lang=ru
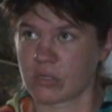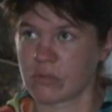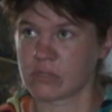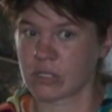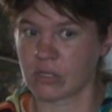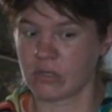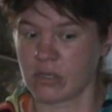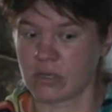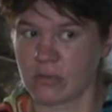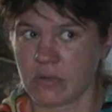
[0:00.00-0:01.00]
надзор.
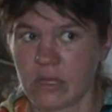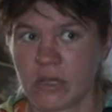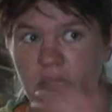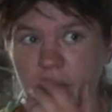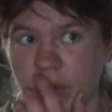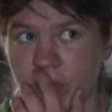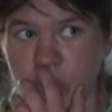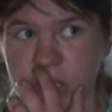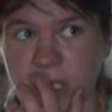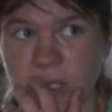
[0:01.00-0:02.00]
Еще одна проблема проблема
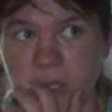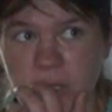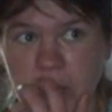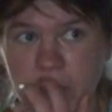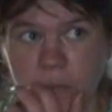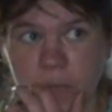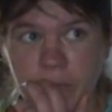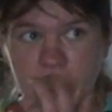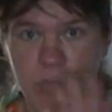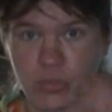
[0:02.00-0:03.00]
этой семьи в
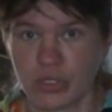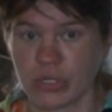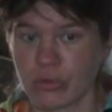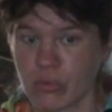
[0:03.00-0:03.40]
отсутствии нормального